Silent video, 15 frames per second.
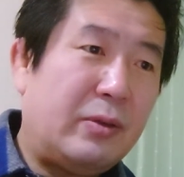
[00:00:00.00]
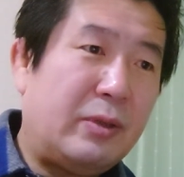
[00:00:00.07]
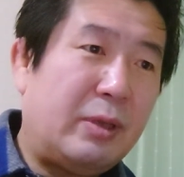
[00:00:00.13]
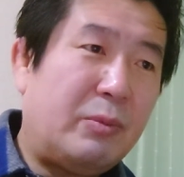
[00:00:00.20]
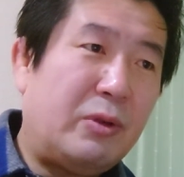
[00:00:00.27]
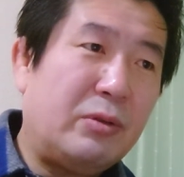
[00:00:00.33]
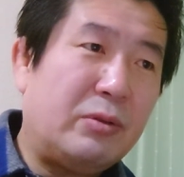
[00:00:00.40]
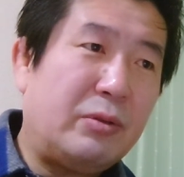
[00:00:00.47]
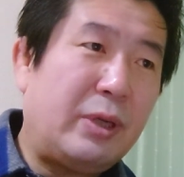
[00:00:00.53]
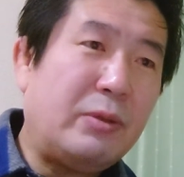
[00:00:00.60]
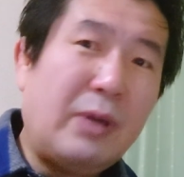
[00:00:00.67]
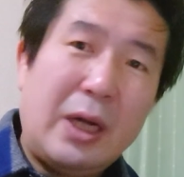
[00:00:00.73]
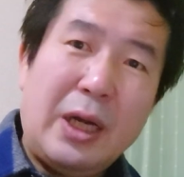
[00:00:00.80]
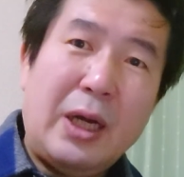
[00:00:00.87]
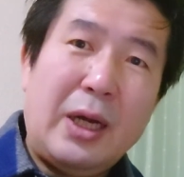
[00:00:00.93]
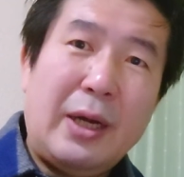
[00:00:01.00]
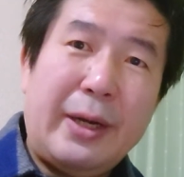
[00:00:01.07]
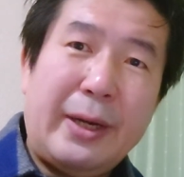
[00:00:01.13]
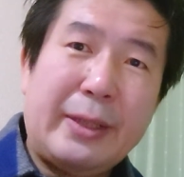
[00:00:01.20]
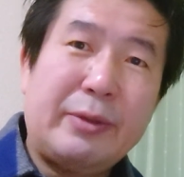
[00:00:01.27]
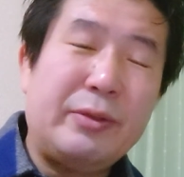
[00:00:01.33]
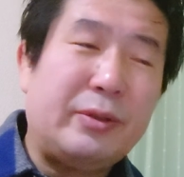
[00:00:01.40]
こんなもん食える
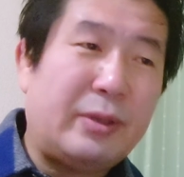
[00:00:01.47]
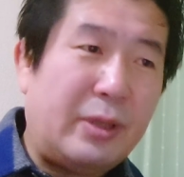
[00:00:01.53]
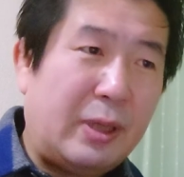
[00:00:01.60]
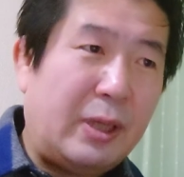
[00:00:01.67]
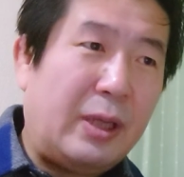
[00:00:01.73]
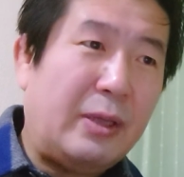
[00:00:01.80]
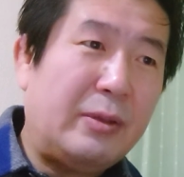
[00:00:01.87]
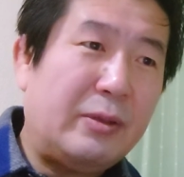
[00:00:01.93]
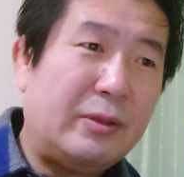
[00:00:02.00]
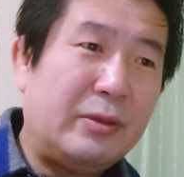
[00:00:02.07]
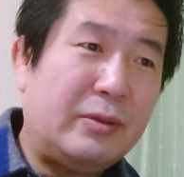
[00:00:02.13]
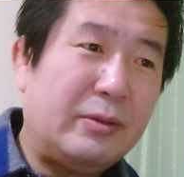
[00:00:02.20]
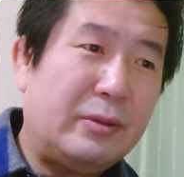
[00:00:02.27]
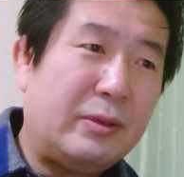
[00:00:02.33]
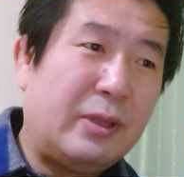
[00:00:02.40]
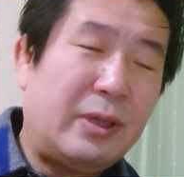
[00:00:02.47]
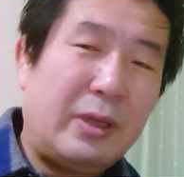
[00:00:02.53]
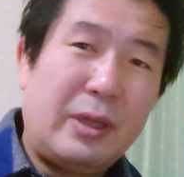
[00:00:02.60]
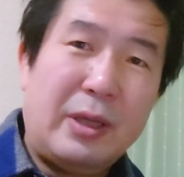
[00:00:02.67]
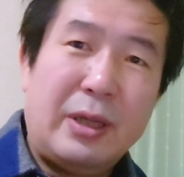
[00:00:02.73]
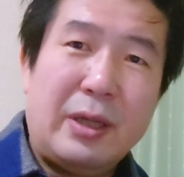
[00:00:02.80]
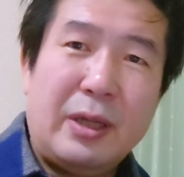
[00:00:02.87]
かって言ってね
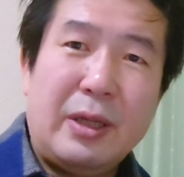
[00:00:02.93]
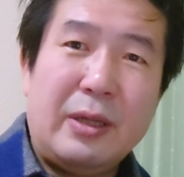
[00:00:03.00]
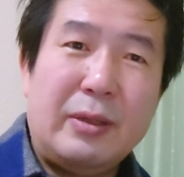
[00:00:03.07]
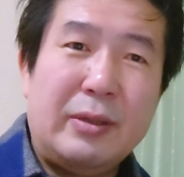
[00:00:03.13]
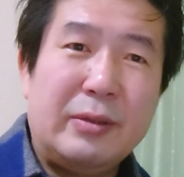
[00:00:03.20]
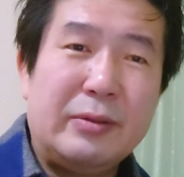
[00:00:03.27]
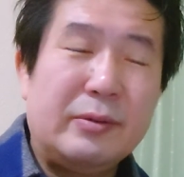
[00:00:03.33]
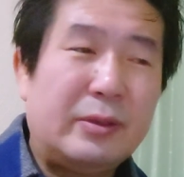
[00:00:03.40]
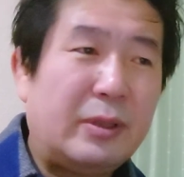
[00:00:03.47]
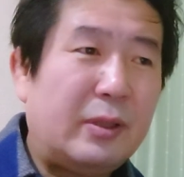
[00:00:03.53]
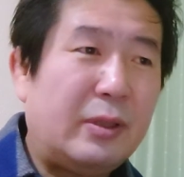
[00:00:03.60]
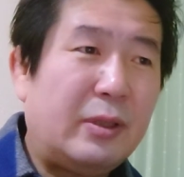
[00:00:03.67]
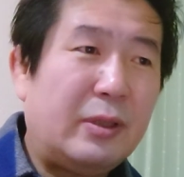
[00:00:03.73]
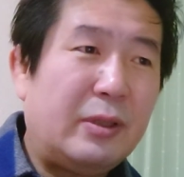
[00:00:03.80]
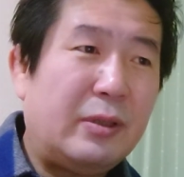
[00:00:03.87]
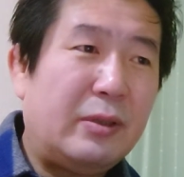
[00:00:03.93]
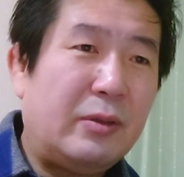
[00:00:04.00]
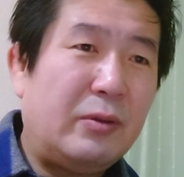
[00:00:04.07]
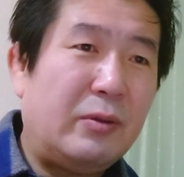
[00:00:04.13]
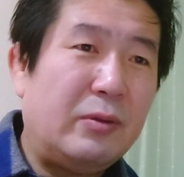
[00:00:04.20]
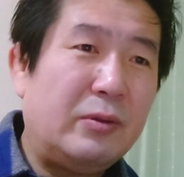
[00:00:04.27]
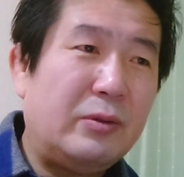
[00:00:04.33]

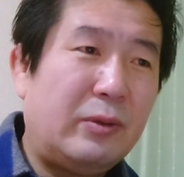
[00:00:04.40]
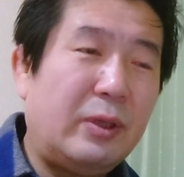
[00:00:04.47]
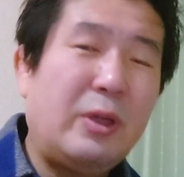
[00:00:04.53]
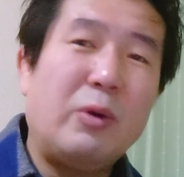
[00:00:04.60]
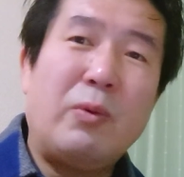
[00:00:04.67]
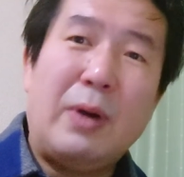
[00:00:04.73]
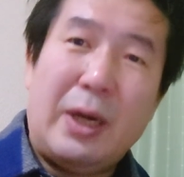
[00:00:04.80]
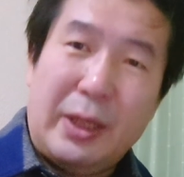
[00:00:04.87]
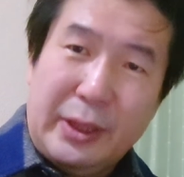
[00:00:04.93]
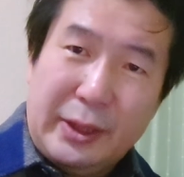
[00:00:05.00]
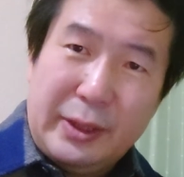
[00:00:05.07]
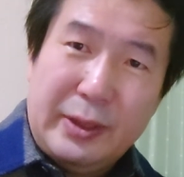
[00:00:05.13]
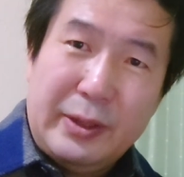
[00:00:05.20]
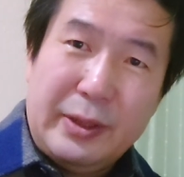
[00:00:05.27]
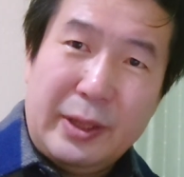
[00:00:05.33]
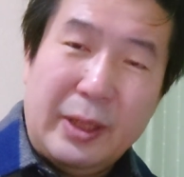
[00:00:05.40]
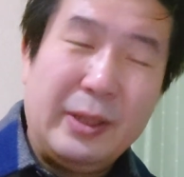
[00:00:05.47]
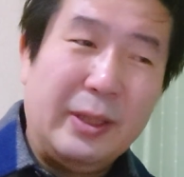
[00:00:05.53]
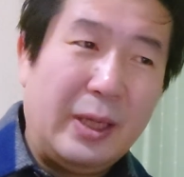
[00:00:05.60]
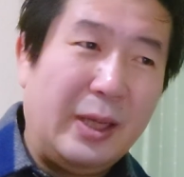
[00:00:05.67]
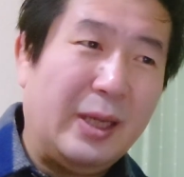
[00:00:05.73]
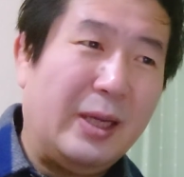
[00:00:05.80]
えー、それで終わり
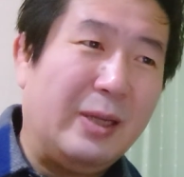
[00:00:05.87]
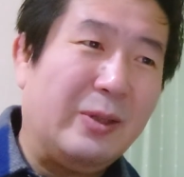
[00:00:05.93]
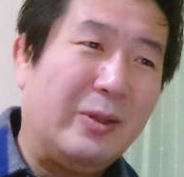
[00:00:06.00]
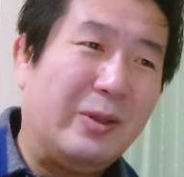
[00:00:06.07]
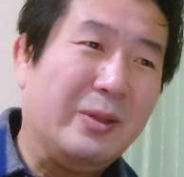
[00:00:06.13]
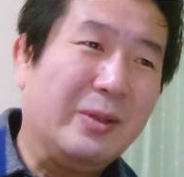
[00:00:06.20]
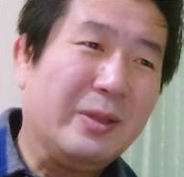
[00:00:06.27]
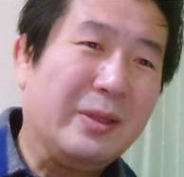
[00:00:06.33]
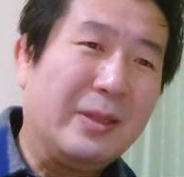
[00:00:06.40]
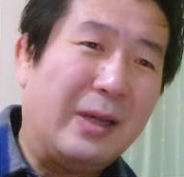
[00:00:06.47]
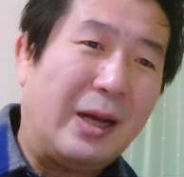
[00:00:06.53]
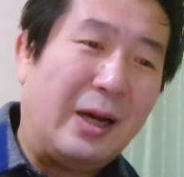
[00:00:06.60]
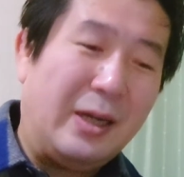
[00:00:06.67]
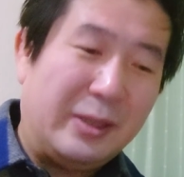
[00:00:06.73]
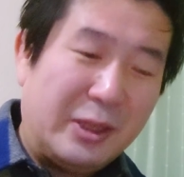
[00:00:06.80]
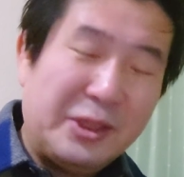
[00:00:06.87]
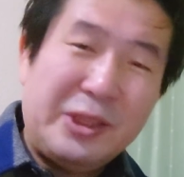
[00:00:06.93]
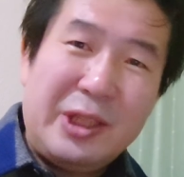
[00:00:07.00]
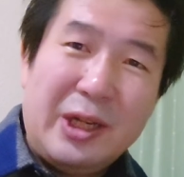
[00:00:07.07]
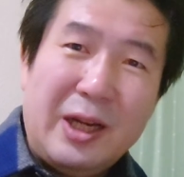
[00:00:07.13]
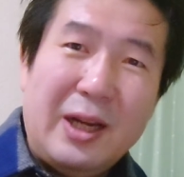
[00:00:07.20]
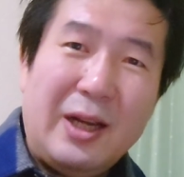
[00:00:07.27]
ねあの赤出
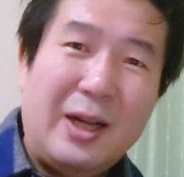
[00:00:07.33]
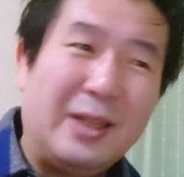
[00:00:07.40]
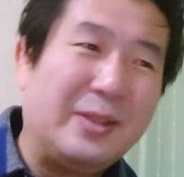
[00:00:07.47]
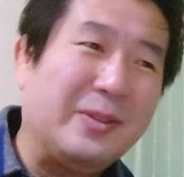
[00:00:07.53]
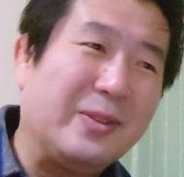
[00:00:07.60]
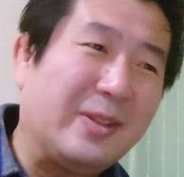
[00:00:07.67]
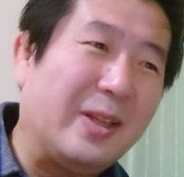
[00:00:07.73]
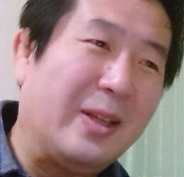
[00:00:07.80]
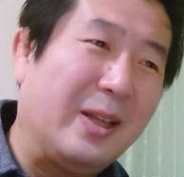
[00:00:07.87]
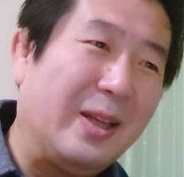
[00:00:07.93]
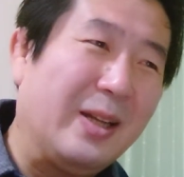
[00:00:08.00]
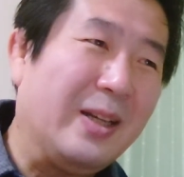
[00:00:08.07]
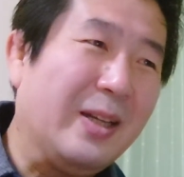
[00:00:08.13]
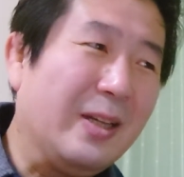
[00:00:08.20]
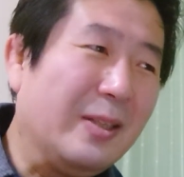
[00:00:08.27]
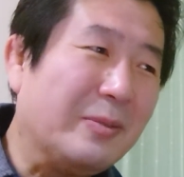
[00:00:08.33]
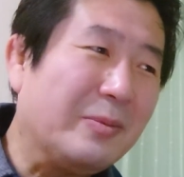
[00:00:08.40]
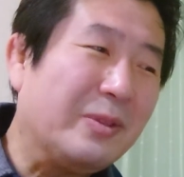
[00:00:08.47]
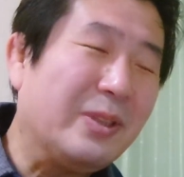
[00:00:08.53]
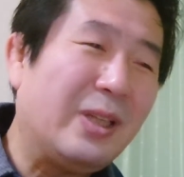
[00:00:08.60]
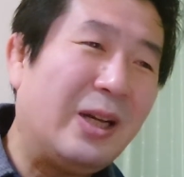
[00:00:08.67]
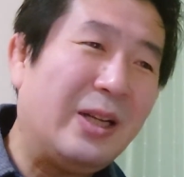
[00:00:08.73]
しじゃーって言ってね
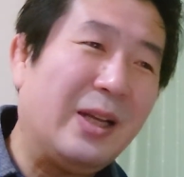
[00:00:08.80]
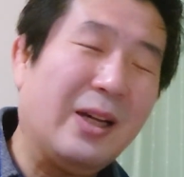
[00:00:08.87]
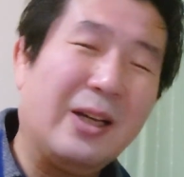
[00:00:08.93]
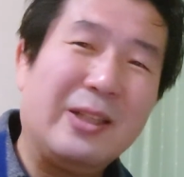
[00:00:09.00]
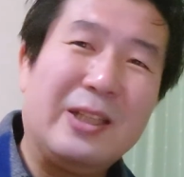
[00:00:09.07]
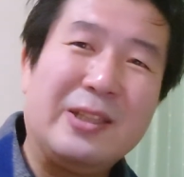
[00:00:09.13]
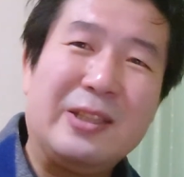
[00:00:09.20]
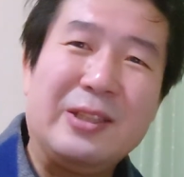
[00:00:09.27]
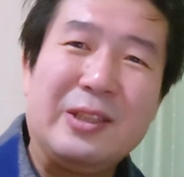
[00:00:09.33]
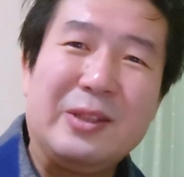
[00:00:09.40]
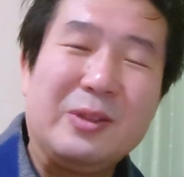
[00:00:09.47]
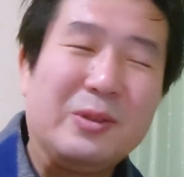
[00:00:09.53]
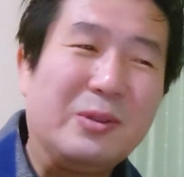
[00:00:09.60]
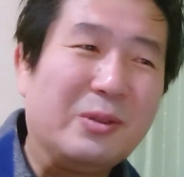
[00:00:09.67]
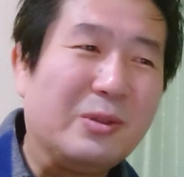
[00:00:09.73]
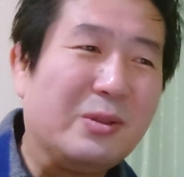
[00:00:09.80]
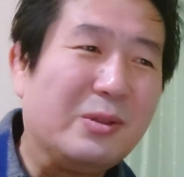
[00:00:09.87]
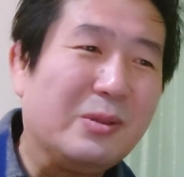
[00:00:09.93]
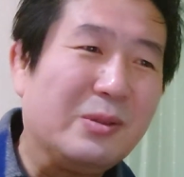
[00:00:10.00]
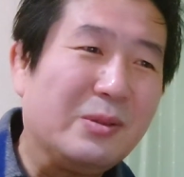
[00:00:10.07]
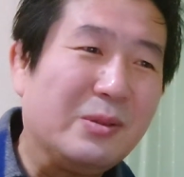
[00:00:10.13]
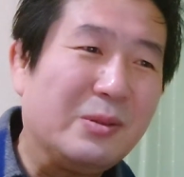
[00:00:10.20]
無理やり赤出しにする
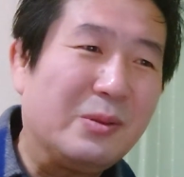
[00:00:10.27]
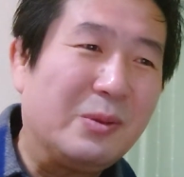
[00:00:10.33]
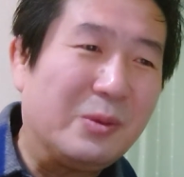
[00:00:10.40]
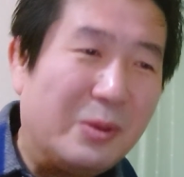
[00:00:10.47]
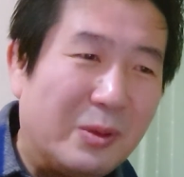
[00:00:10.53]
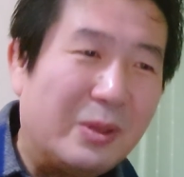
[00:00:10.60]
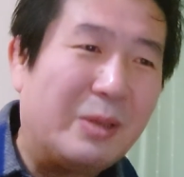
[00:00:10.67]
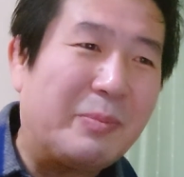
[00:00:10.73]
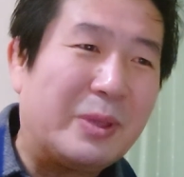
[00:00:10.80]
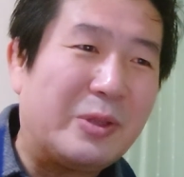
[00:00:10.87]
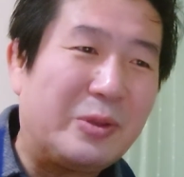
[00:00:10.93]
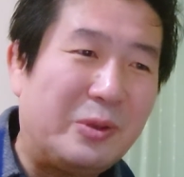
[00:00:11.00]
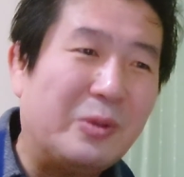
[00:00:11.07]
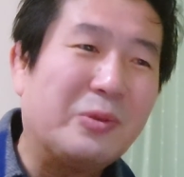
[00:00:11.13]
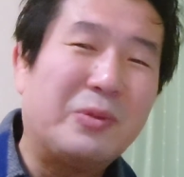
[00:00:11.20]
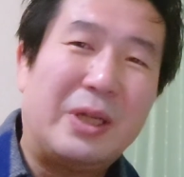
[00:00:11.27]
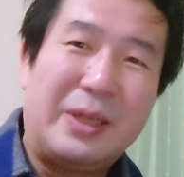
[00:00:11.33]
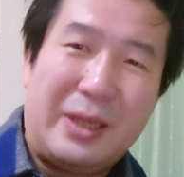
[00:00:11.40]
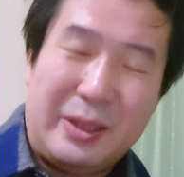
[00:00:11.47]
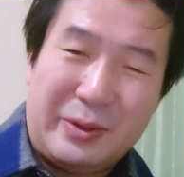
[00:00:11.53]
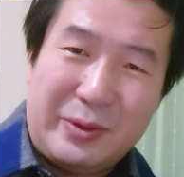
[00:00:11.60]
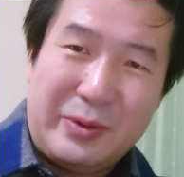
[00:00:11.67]
ほどやっぱ強く
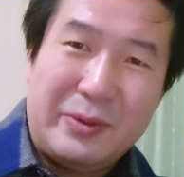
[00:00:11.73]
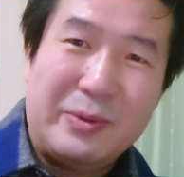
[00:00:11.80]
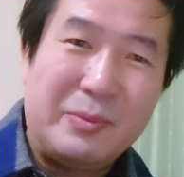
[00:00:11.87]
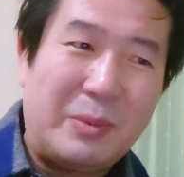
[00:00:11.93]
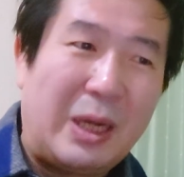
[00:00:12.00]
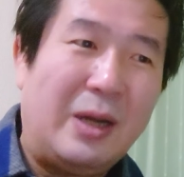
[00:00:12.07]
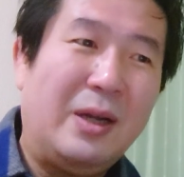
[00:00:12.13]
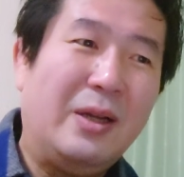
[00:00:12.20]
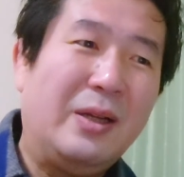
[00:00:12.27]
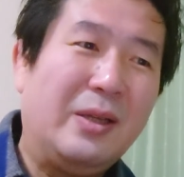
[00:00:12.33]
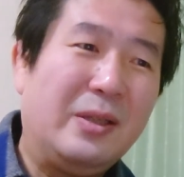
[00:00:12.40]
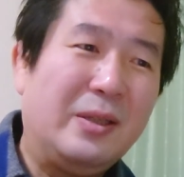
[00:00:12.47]
はないという。まあ、